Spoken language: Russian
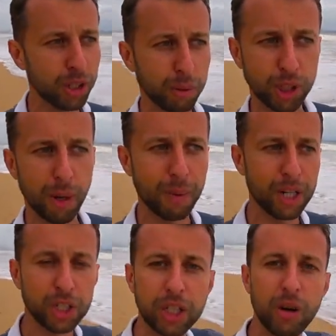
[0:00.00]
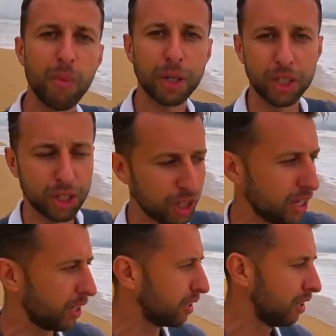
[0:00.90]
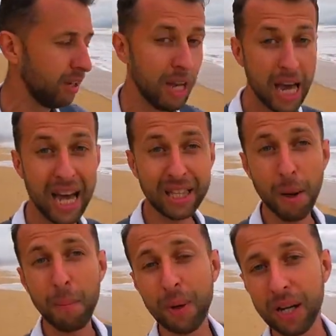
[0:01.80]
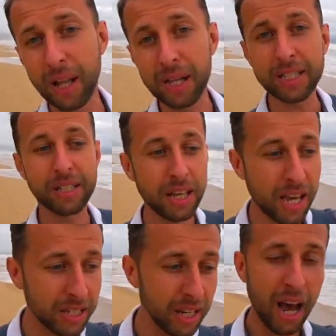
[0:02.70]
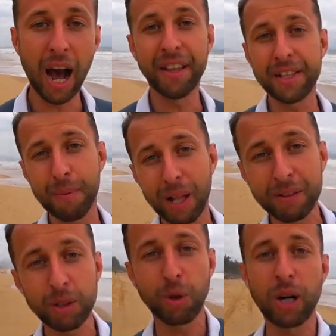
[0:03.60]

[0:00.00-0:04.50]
и что там была правда, а что нет, так что обязательно приходите, смотрите видео на моем канале.